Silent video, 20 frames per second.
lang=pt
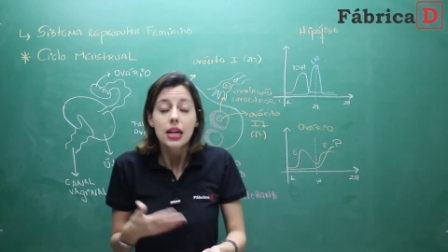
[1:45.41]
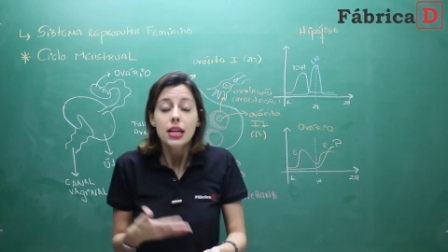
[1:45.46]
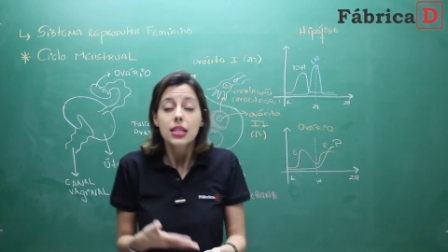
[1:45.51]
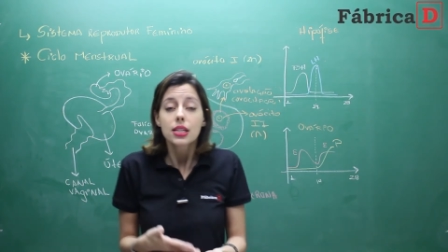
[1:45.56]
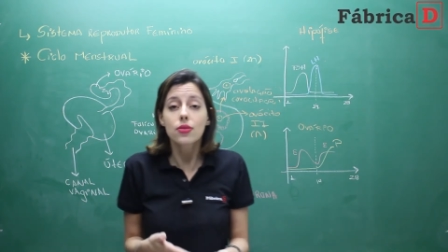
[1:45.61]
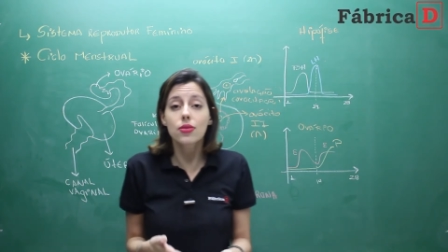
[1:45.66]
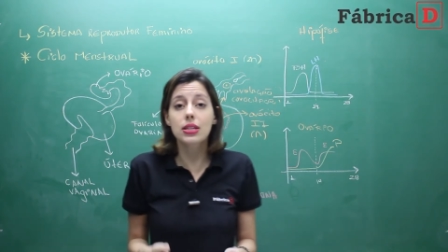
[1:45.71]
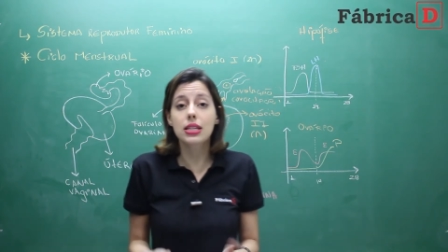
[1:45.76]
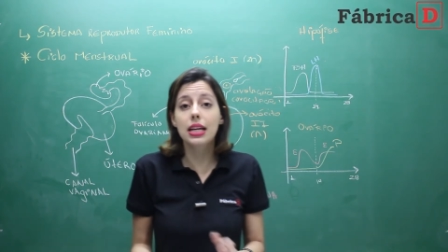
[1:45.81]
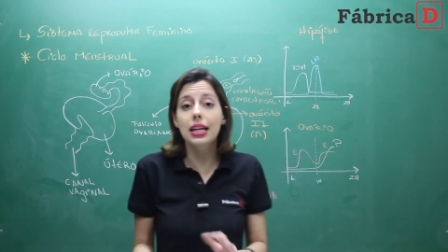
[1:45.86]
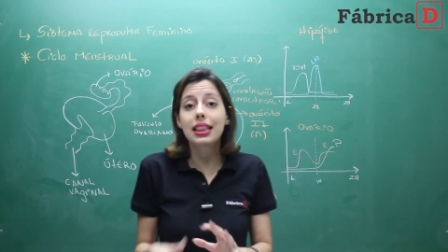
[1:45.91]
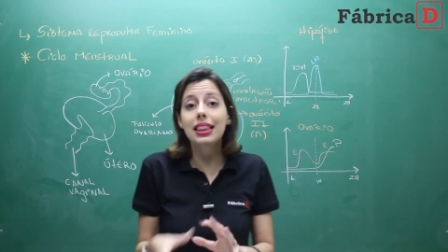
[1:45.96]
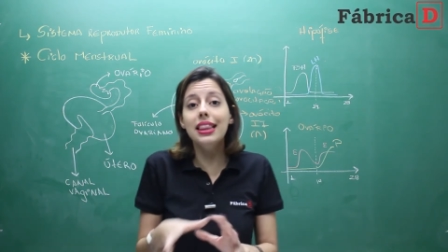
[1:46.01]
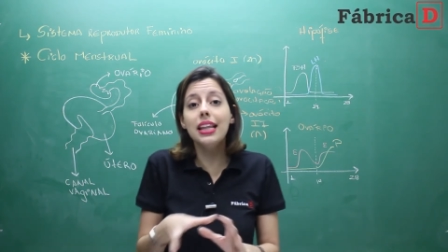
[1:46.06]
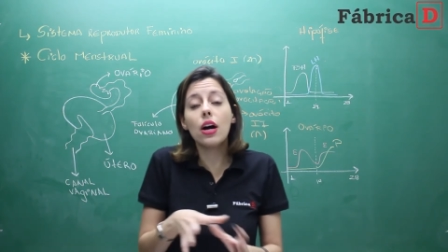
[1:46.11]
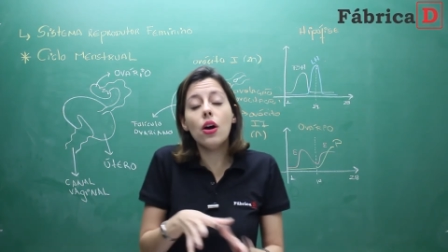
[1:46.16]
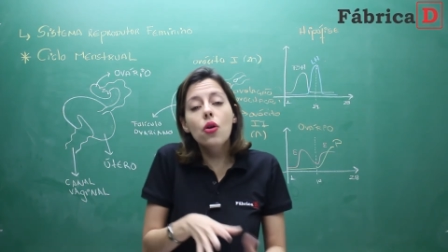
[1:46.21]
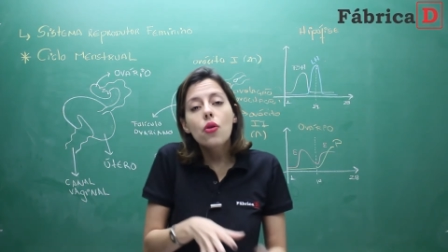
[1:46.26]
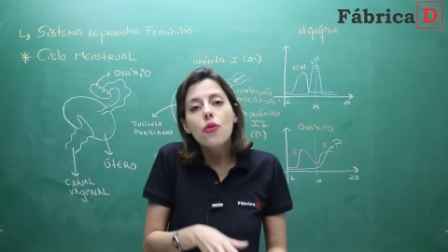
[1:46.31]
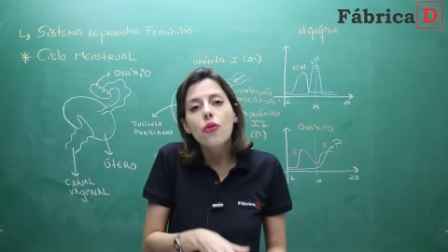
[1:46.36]
Se você
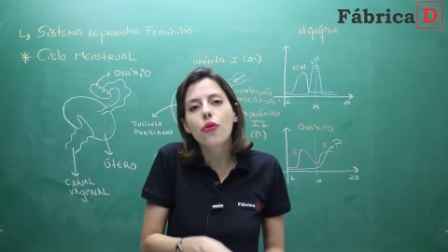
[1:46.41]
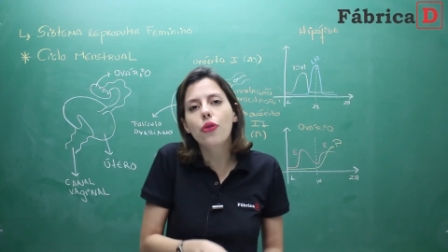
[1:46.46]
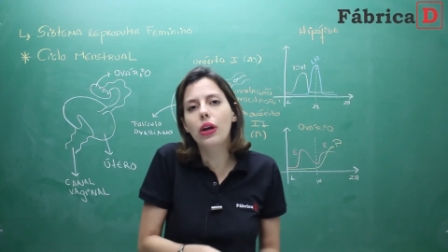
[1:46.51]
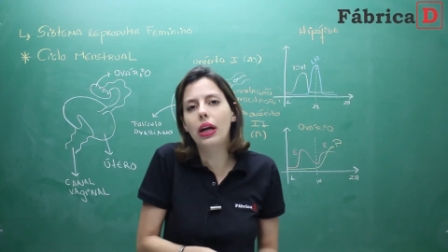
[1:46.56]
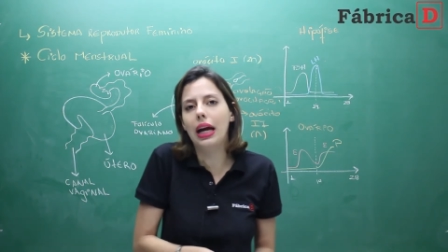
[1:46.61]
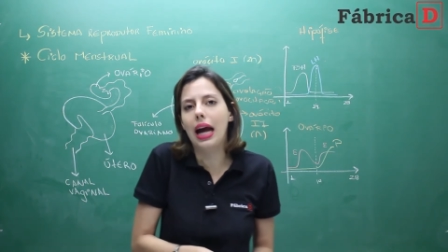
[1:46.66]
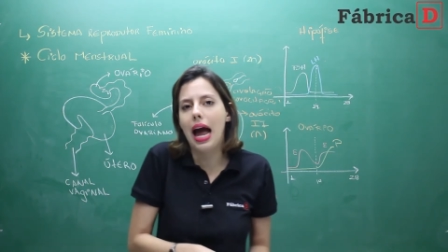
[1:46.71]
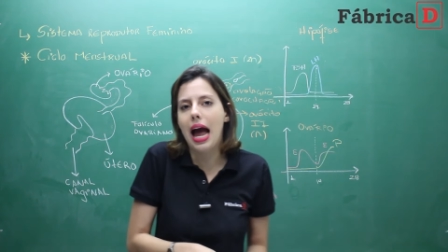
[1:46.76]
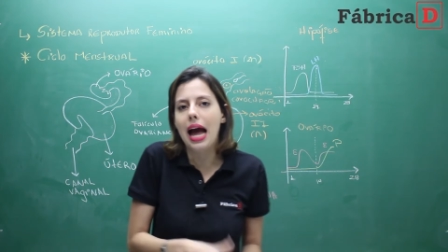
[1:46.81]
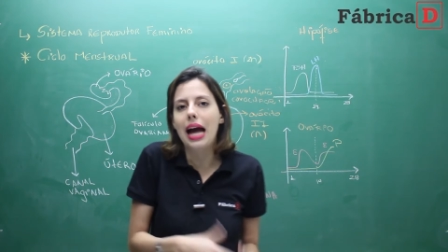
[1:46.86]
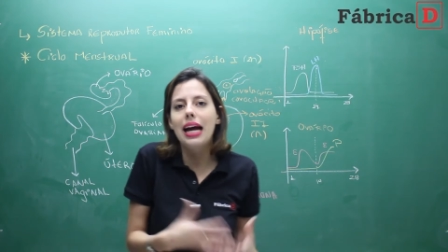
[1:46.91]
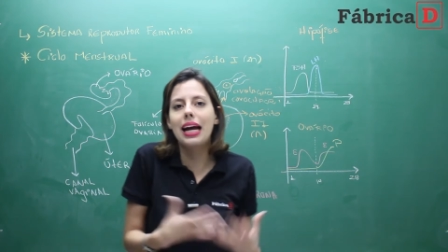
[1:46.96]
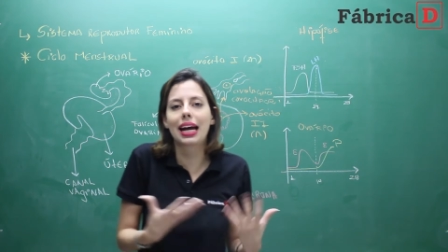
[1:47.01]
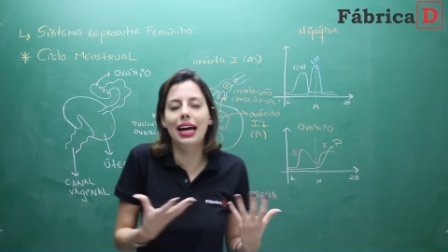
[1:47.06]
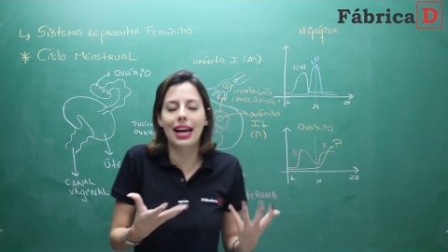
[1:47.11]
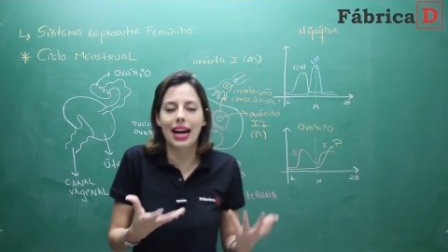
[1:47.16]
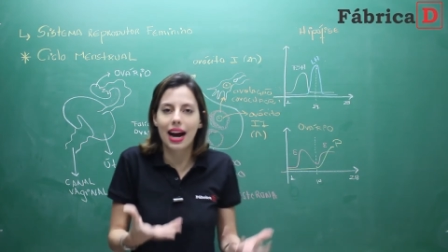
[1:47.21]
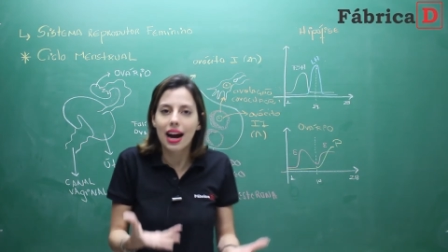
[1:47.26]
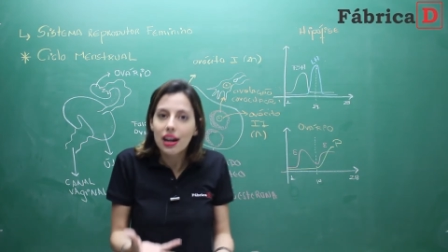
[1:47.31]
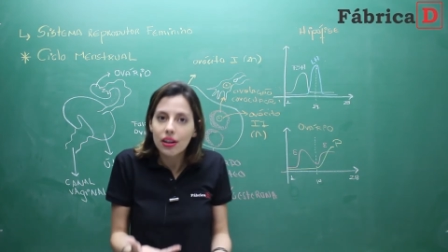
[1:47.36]
não ficar
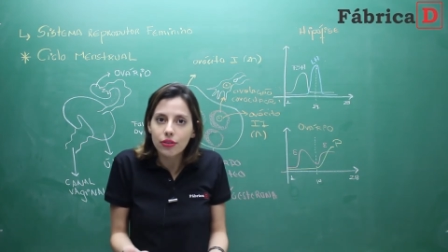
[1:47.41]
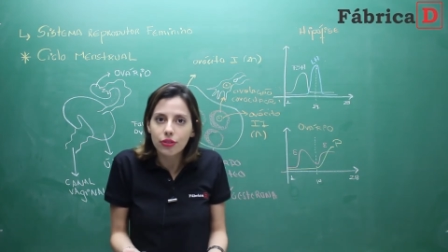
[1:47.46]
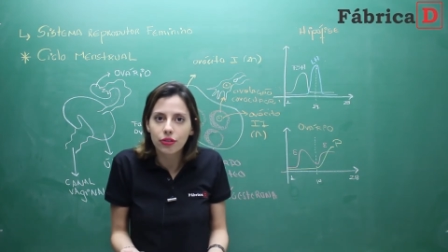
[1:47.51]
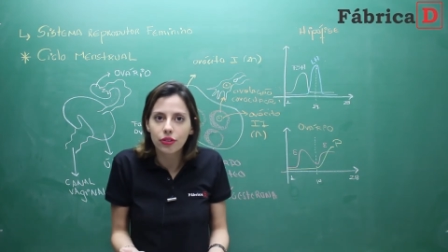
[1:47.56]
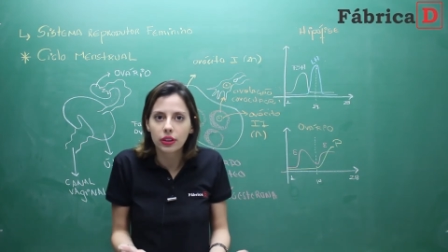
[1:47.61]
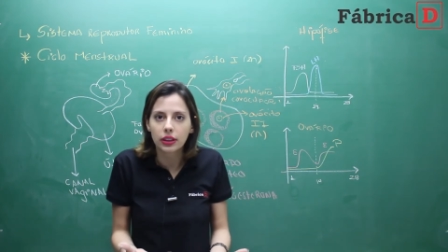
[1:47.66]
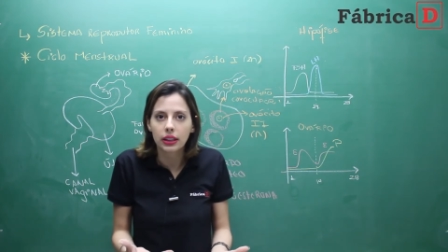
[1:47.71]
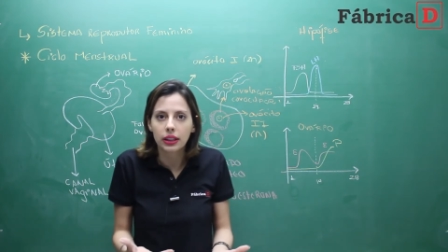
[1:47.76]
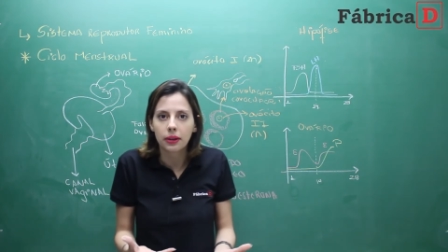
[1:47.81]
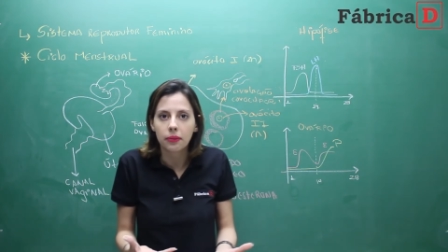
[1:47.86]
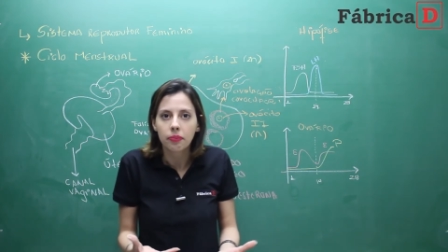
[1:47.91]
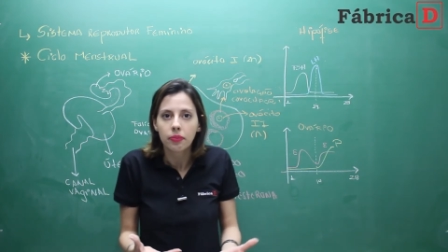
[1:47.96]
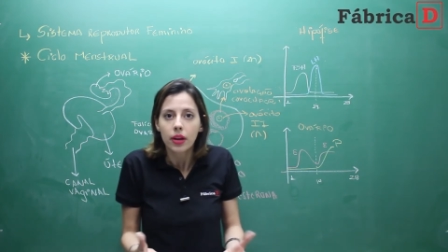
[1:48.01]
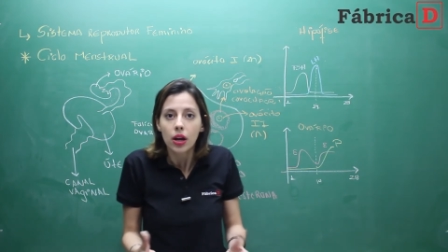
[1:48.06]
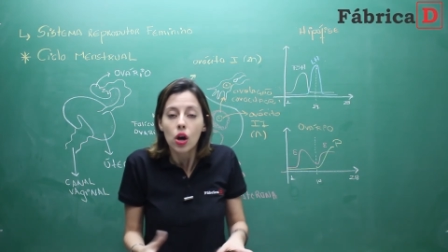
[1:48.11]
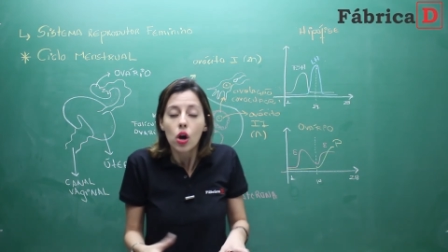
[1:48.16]
grávida,